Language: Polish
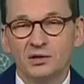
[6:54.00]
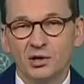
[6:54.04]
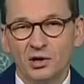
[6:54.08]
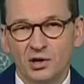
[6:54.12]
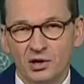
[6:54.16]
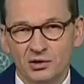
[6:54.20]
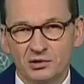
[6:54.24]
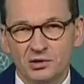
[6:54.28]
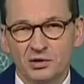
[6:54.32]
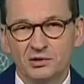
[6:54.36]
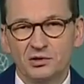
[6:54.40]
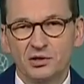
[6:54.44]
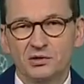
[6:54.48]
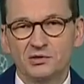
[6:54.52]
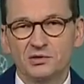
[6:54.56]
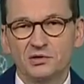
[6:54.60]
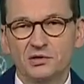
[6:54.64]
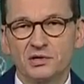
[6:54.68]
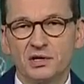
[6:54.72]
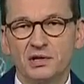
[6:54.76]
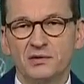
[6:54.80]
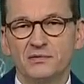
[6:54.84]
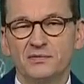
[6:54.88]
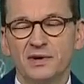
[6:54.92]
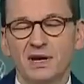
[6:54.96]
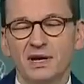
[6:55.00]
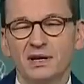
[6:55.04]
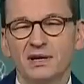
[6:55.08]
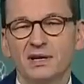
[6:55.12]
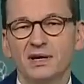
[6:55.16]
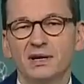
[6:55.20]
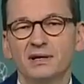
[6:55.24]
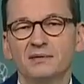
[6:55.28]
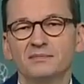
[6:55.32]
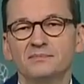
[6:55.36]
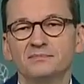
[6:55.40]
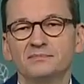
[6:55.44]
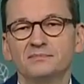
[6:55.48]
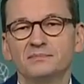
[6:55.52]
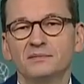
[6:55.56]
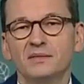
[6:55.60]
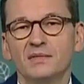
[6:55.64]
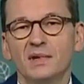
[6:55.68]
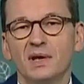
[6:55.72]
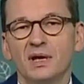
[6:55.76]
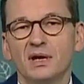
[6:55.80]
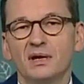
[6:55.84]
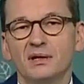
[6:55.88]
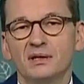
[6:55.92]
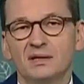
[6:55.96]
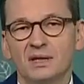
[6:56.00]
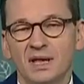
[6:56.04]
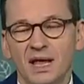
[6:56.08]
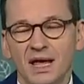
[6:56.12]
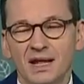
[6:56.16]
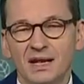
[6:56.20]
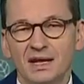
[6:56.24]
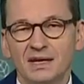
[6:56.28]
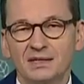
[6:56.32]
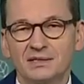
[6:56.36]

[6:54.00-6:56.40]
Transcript: To o to toczy się walka. Dla